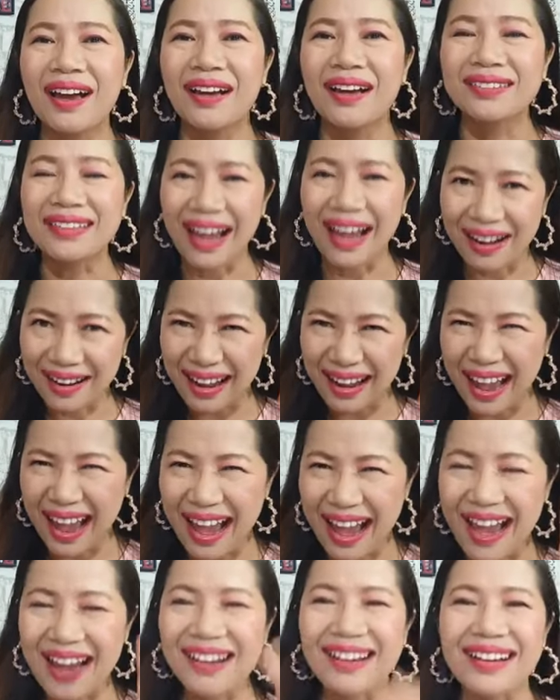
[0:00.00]
ทั้ง
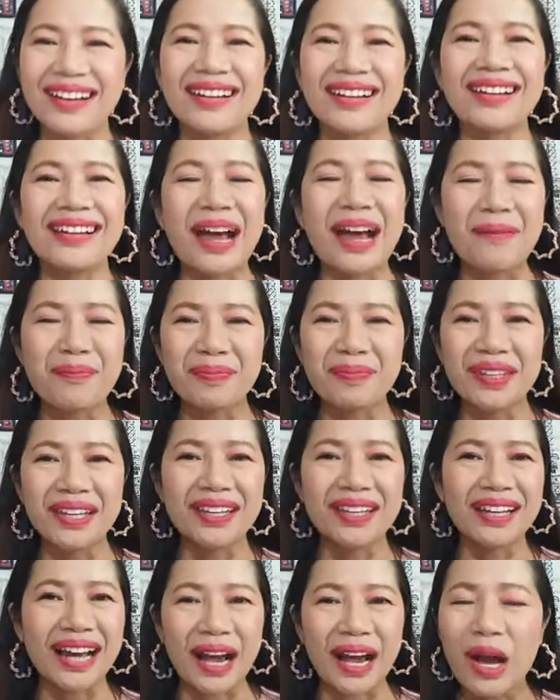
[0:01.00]
5เคล็ดลับนี้
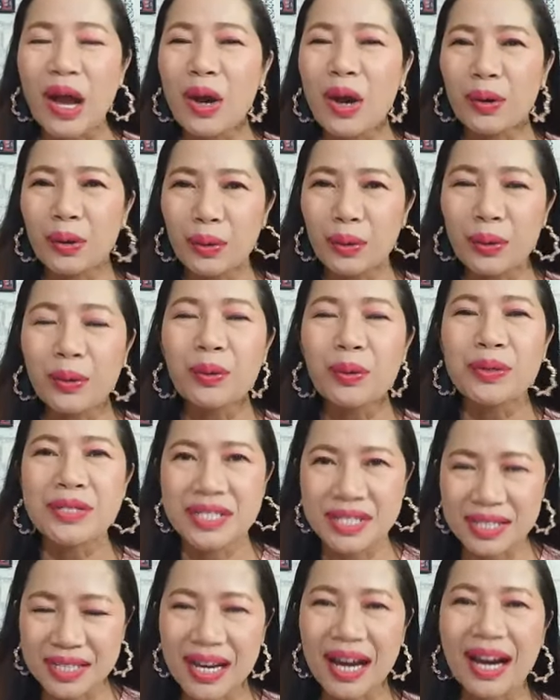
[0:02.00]
นะคะครูนู
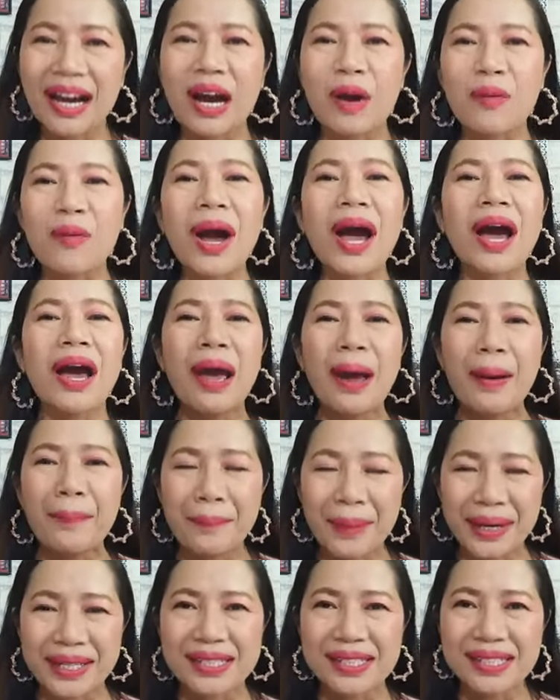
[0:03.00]
เชื่อค่ะว่า
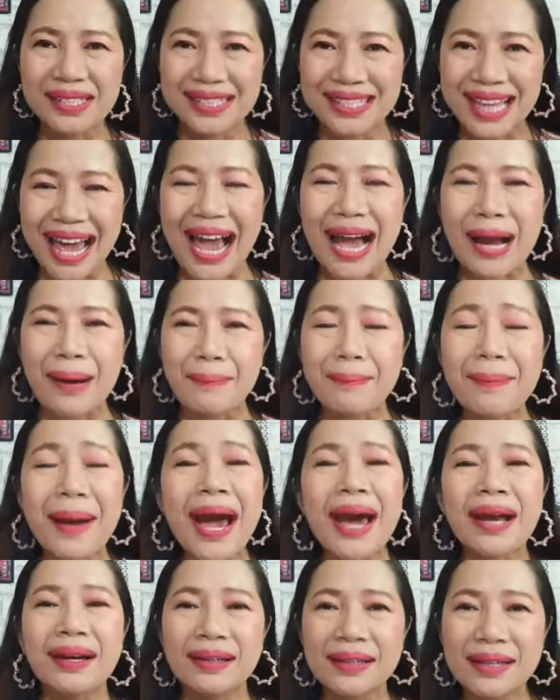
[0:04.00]
มันสามา
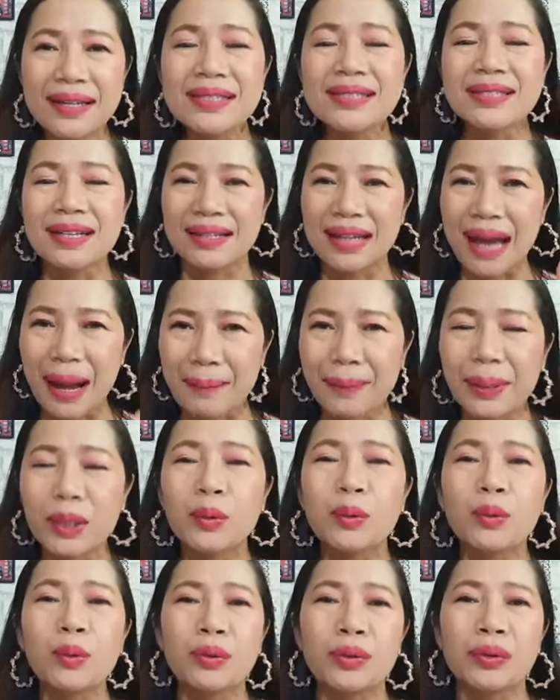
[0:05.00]
รถที่จะทำให้
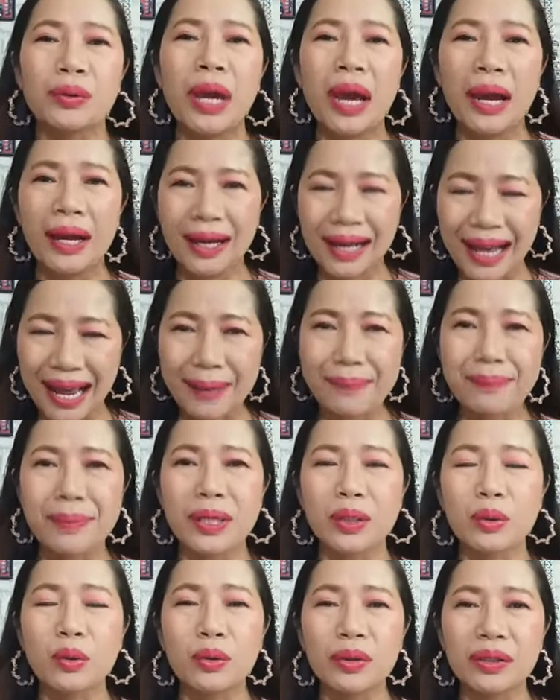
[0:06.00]
คุณกลายเป็น
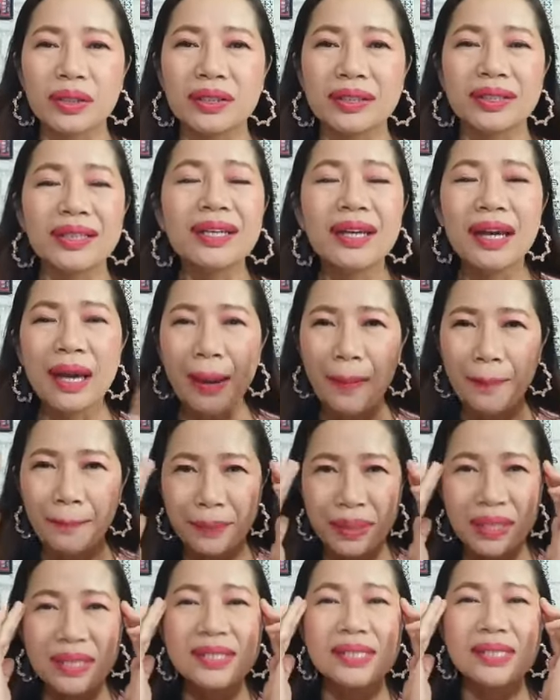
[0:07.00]
คนหนึ่งที่
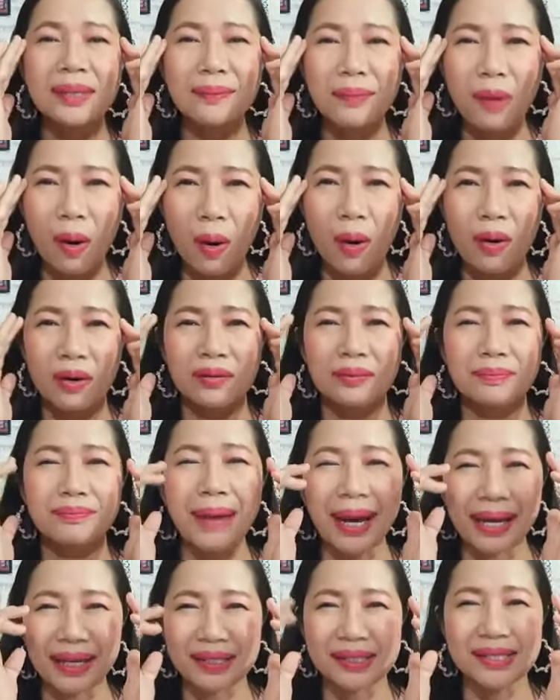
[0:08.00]
มีสมองให
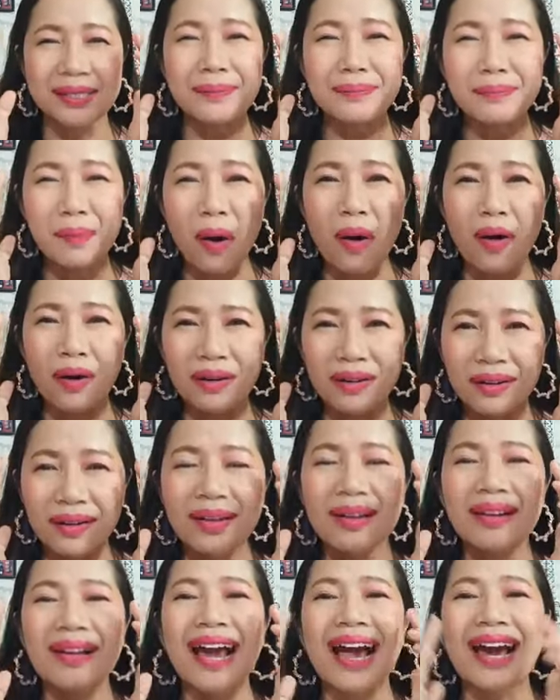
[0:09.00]
ม่สมองเงิน
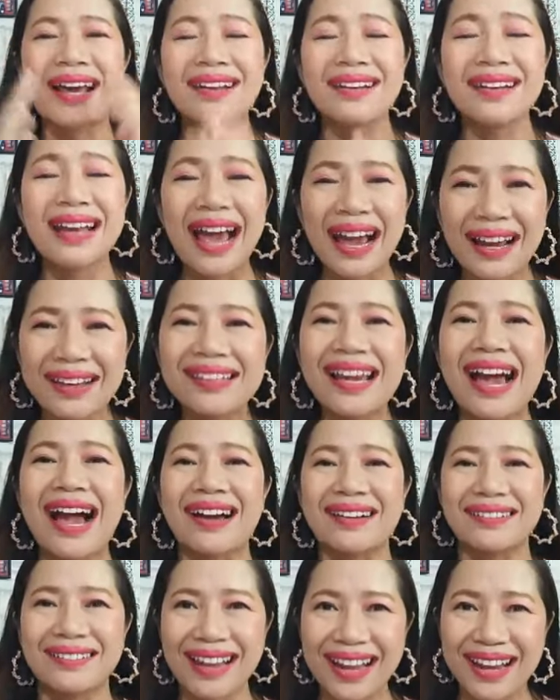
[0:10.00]
ล้านได้อย่าง
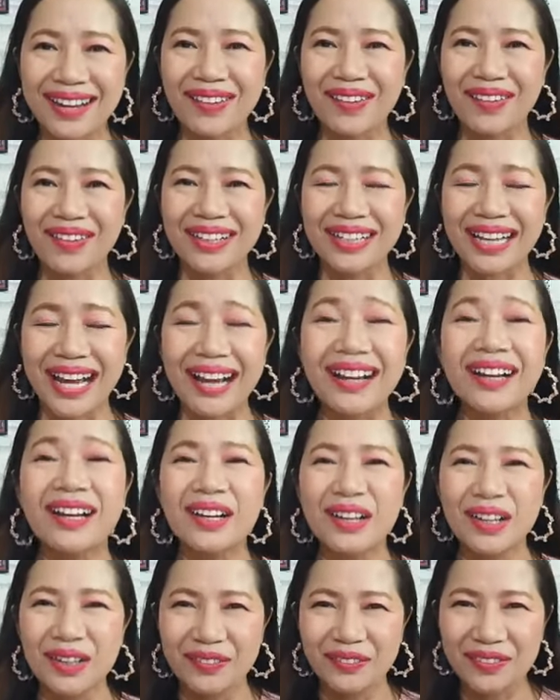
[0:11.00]
แน่นอนนะคะ
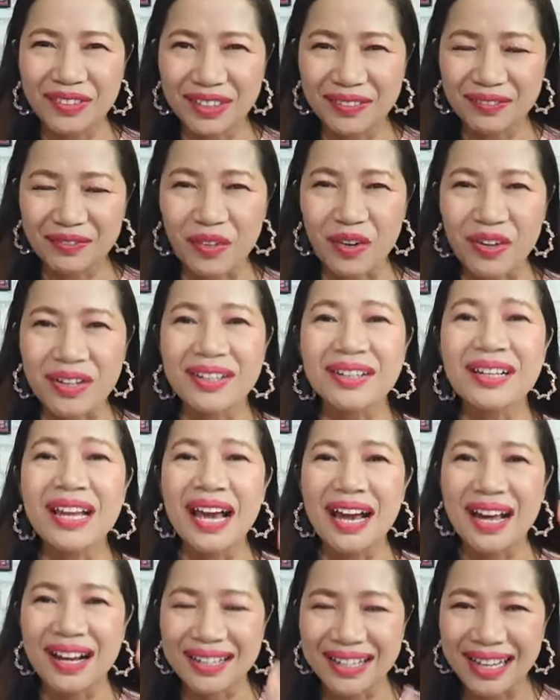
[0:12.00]
ฝึกฝน
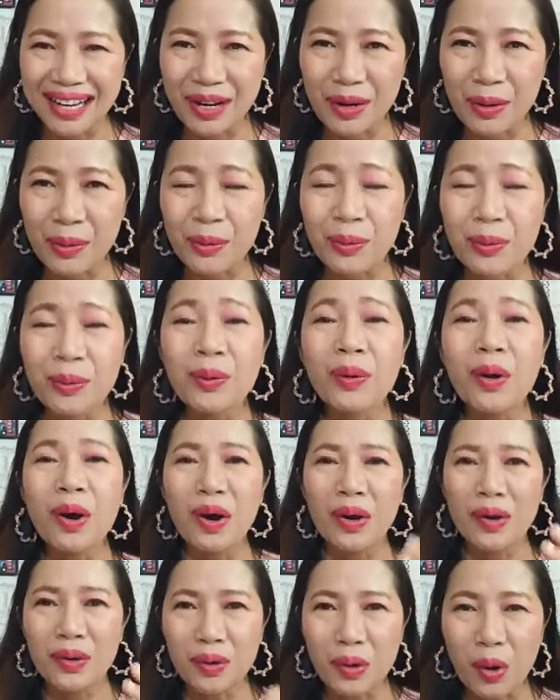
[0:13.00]
เรียนรู้
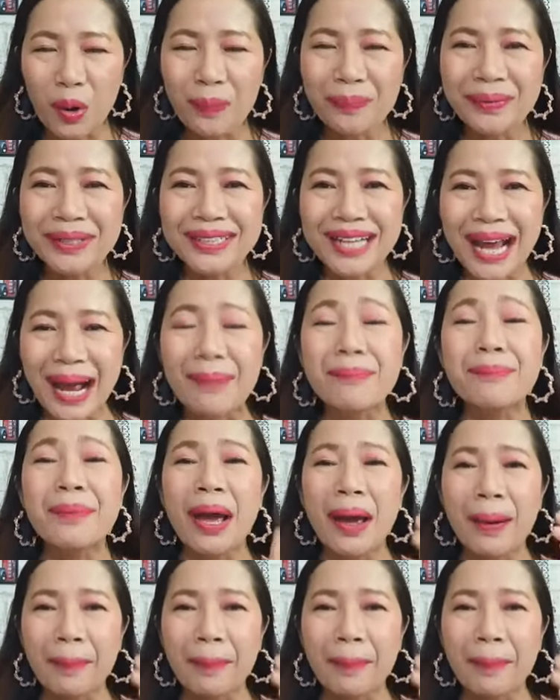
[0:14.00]
ลงมือทำ